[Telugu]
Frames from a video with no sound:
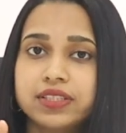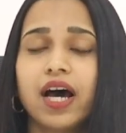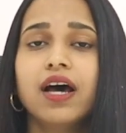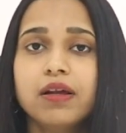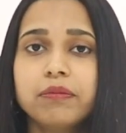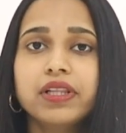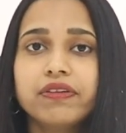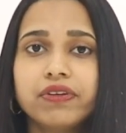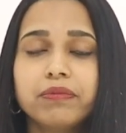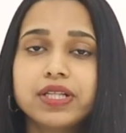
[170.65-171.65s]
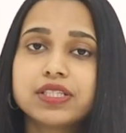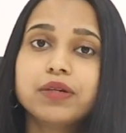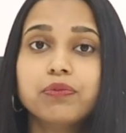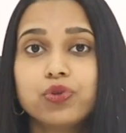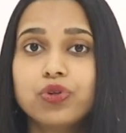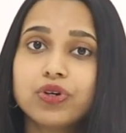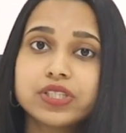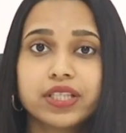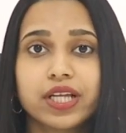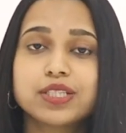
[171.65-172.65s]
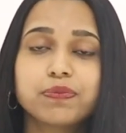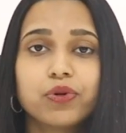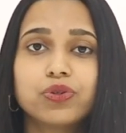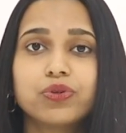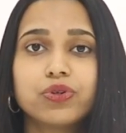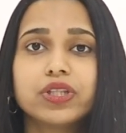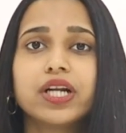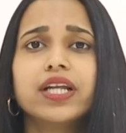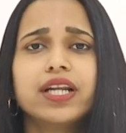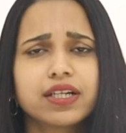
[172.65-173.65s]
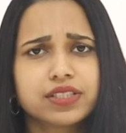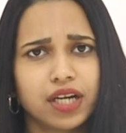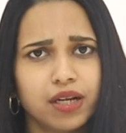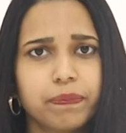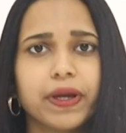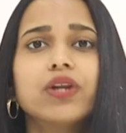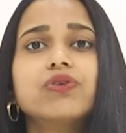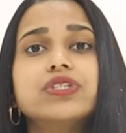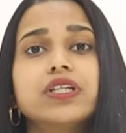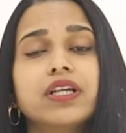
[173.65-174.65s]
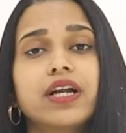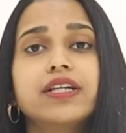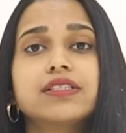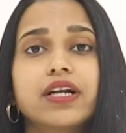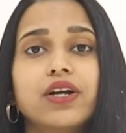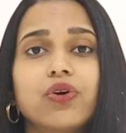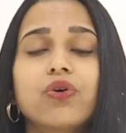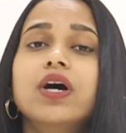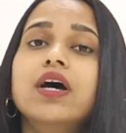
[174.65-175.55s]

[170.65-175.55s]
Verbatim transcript: చాలామంది ఫీమేల్స్కి ముందు రోజే తెలిసిపోతూ ఉంటుందండి నాకు చాలా పెయిన్ వచ్చింది రైట్ సైడ్లో